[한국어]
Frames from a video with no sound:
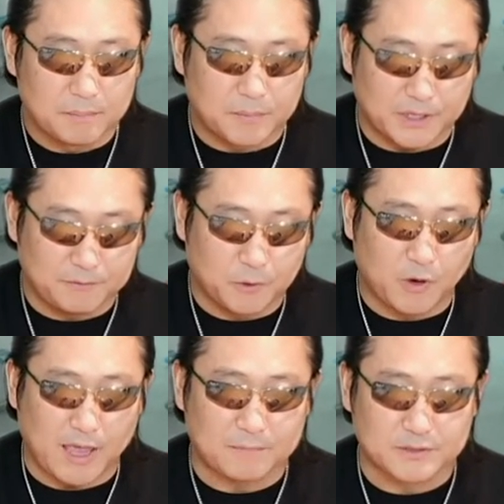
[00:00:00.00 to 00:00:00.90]

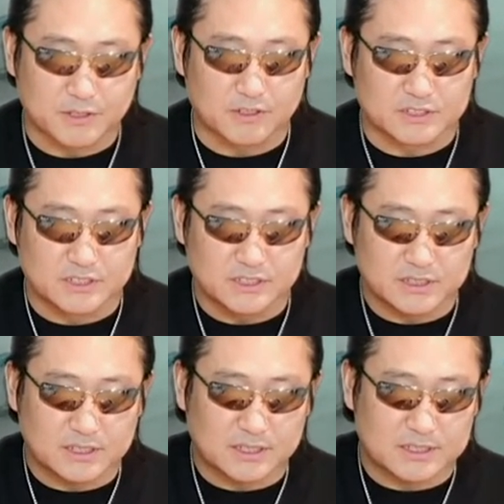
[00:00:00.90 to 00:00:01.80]
비포 애프터,
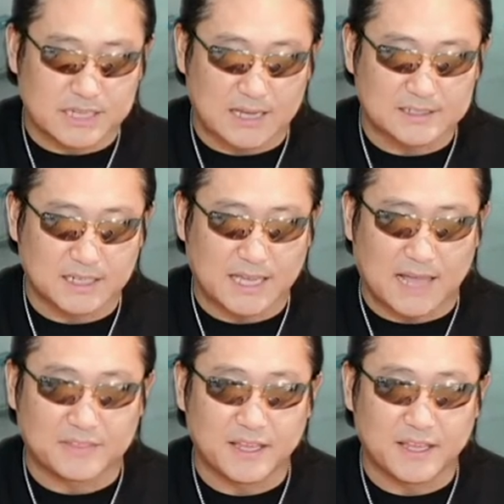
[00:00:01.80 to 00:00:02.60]
즉 장착이 안